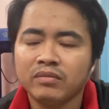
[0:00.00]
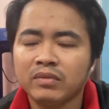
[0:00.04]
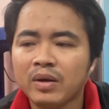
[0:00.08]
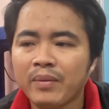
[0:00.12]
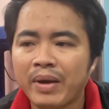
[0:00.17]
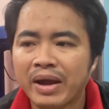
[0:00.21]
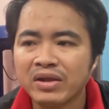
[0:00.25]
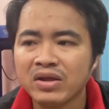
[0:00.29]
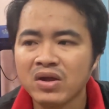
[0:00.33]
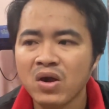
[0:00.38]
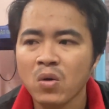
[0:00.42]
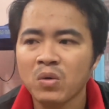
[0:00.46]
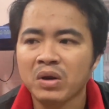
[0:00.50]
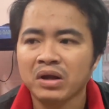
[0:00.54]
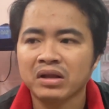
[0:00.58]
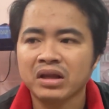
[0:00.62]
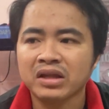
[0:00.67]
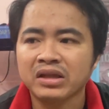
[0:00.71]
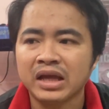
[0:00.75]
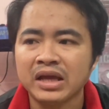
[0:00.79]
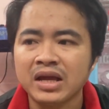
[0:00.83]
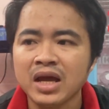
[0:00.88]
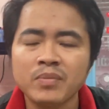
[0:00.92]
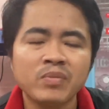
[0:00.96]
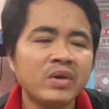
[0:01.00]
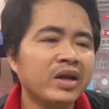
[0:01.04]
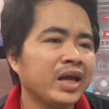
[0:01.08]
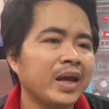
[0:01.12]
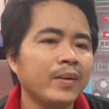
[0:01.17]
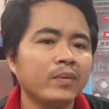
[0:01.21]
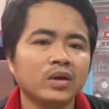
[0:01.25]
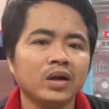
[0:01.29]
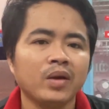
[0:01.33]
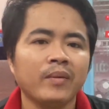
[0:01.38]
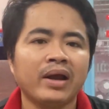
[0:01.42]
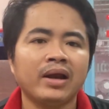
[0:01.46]
các bạn vô là người ta chỉ hết biết
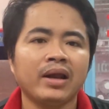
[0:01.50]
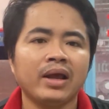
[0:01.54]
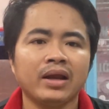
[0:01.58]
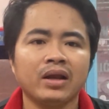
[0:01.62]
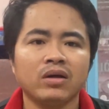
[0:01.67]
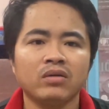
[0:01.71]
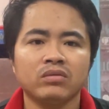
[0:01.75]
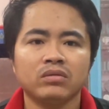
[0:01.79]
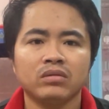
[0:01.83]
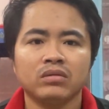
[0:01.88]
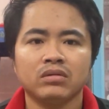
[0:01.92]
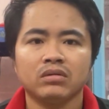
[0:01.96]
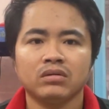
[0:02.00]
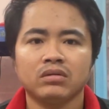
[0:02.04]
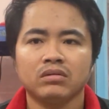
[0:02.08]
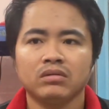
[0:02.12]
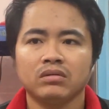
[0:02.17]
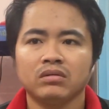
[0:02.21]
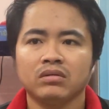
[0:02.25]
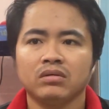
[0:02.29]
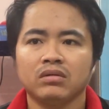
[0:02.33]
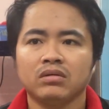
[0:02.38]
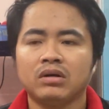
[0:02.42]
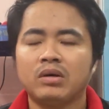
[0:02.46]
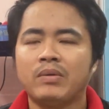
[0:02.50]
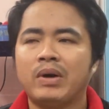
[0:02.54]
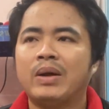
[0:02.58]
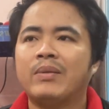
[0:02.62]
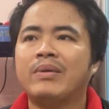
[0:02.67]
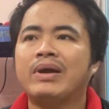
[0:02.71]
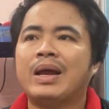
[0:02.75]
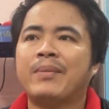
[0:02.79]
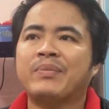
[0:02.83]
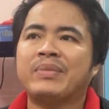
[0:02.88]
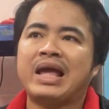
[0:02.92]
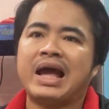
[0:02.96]
kíp cho các bạn liền đâu các bạn
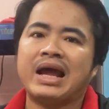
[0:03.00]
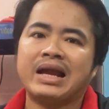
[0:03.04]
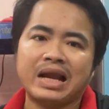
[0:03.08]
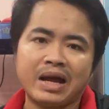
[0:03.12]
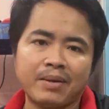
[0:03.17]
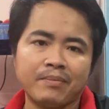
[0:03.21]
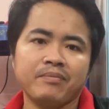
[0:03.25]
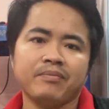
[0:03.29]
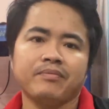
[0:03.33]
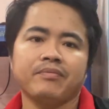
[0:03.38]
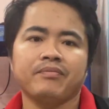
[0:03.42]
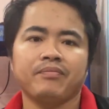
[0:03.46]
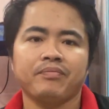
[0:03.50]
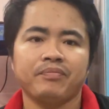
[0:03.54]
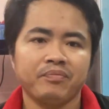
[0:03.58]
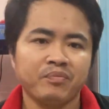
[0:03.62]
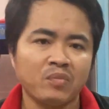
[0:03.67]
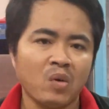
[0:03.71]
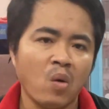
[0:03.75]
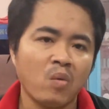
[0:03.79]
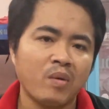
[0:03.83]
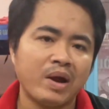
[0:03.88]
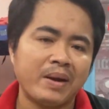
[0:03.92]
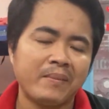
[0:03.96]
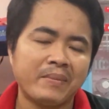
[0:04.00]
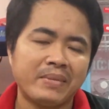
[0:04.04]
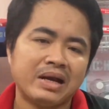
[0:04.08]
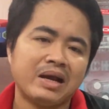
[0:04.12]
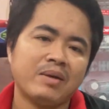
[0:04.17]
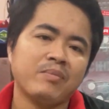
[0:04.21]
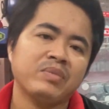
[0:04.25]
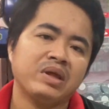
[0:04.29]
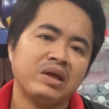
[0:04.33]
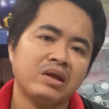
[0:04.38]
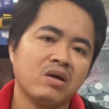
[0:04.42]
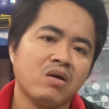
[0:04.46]
phải làm vài năm một hai ba
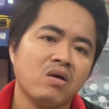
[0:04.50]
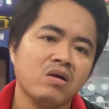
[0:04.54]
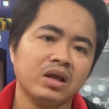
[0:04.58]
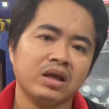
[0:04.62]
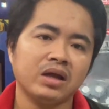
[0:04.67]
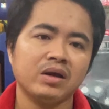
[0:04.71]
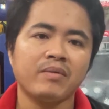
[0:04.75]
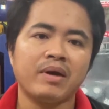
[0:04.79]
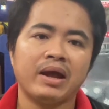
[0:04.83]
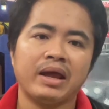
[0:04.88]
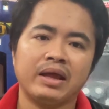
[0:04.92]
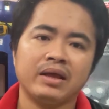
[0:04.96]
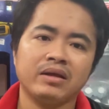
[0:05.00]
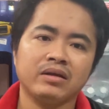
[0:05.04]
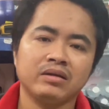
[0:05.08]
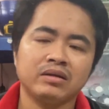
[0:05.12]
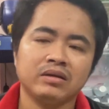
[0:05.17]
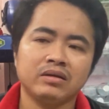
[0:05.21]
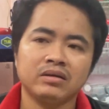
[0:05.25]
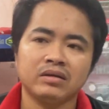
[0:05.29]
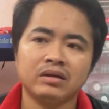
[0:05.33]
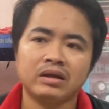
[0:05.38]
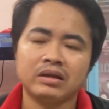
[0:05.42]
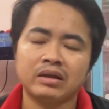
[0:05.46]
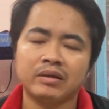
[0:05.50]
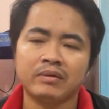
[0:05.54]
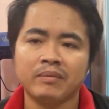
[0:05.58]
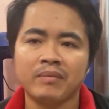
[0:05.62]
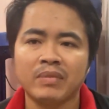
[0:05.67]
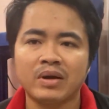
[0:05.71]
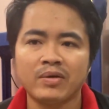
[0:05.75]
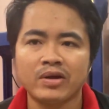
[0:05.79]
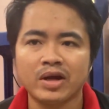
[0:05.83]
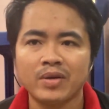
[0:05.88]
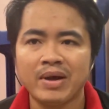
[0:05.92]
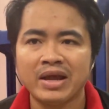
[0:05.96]
năm gì đó thì các bạn
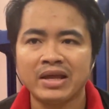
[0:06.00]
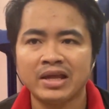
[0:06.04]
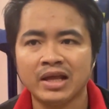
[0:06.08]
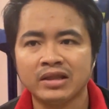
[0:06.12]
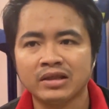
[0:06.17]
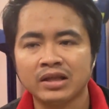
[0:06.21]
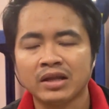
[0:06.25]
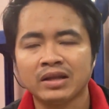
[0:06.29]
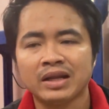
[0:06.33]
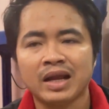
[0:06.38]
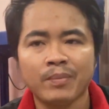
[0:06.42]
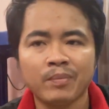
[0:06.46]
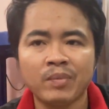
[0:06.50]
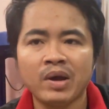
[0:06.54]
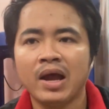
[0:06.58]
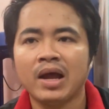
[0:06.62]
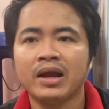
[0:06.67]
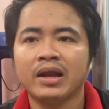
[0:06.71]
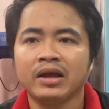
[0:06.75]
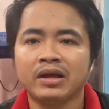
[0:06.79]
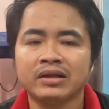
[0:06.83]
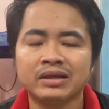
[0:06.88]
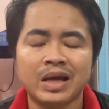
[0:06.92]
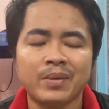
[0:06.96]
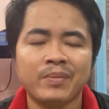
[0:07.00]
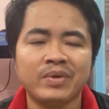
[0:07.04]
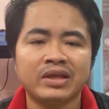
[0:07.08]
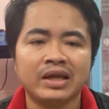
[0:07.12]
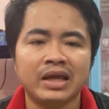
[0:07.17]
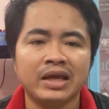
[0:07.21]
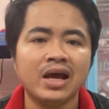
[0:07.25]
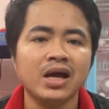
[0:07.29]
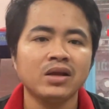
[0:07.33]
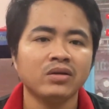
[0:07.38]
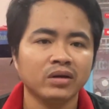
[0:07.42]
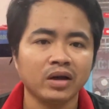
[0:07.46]
các bạn nhiệt tình đam mê thì người ta mới
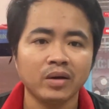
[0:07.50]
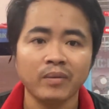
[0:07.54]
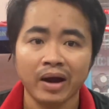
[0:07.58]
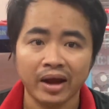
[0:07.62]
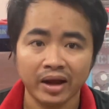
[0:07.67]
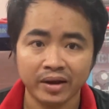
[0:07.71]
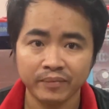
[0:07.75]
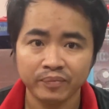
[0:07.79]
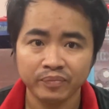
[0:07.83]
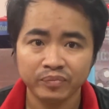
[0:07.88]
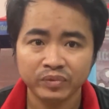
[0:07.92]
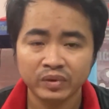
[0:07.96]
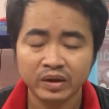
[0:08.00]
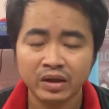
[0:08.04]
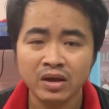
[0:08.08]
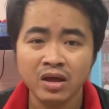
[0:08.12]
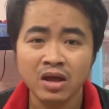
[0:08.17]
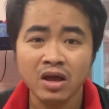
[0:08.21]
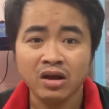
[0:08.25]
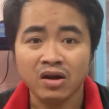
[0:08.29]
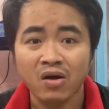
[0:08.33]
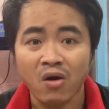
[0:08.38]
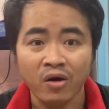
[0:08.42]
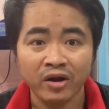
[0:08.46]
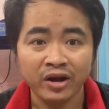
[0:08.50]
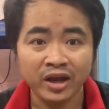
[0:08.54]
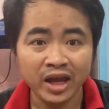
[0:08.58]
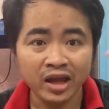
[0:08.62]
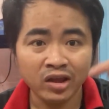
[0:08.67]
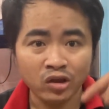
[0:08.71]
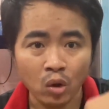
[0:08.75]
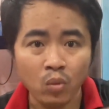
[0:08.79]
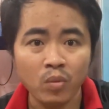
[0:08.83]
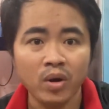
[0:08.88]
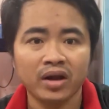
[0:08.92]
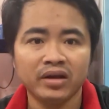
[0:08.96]
chỉ hết cho các bạn còn
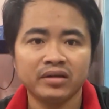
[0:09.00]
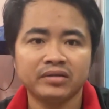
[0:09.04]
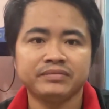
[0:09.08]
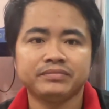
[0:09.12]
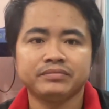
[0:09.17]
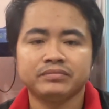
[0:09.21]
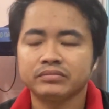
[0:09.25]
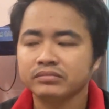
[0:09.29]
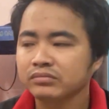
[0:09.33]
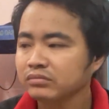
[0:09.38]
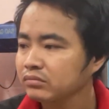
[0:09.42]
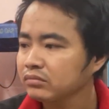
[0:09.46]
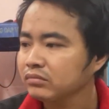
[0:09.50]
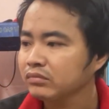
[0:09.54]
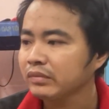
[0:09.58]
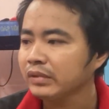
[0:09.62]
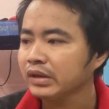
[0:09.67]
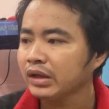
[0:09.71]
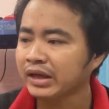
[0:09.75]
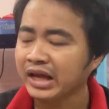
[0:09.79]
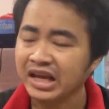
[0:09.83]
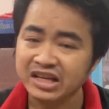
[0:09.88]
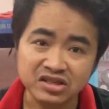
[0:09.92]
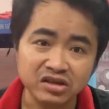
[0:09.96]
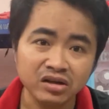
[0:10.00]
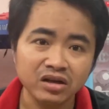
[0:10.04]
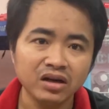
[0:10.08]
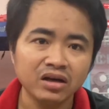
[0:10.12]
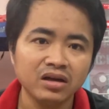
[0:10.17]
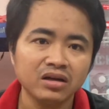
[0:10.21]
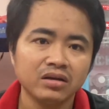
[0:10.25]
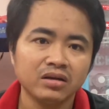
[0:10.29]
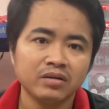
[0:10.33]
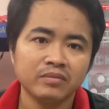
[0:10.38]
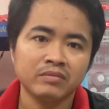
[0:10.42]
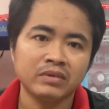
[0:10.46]
riêng chỗ mình ngày
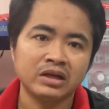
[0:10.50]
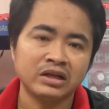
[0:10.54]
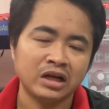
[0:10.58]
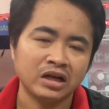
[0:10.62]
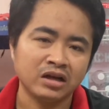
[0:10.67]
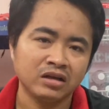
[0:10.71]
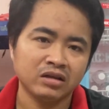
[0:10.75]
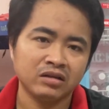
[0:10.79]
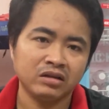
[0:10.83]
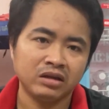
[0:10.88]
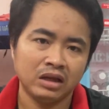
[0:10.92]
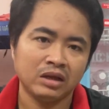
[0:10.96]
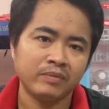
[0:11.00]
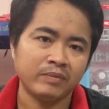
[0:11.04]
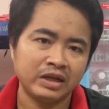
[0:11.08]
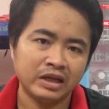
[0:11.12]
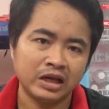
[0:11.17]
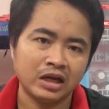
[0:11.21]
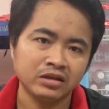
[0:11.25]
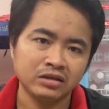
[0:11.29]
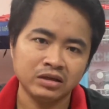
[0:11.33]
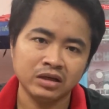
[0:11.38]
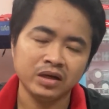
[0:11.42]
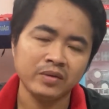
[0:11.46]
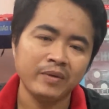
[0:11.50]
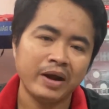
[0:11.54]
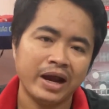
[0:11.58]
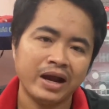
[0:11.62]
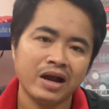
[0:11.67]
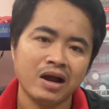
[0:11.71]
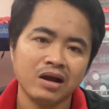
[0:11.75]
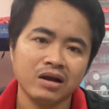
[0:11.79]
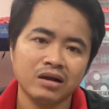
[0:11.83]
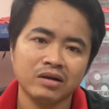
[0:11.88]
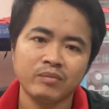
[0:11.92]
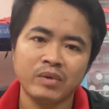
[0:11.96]
xưa mình nhận mình nhận những các
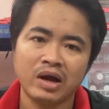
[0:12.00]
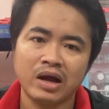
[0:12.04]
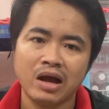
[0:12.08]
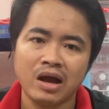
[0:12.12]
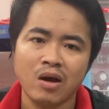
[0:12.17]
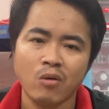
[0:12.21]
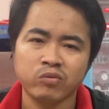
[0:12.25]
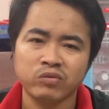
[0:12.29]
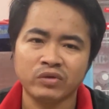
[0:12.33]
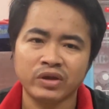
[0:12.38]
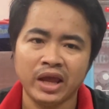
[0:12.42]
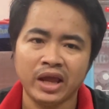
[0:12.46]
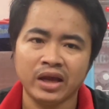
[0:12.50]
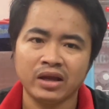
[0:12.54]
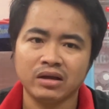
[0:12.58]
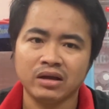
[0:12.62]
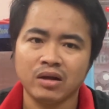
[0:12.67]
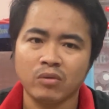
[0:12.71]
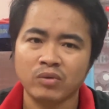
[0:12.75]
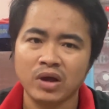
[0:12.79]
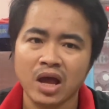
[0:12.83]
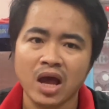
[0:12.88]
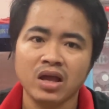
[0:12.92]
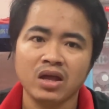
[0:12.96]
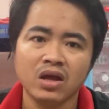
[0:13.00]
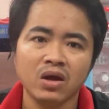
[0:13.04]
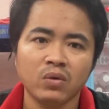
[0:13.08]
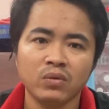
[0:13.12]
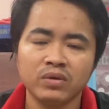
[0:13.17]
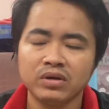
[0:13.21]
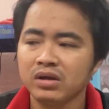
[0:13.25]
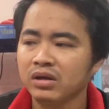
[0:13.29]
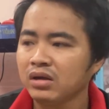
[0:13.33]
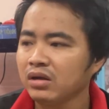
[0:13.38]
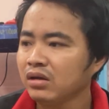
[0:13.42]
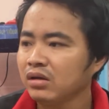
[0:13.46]
bạn mà học việc học nghề
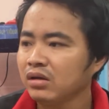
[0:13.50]
vô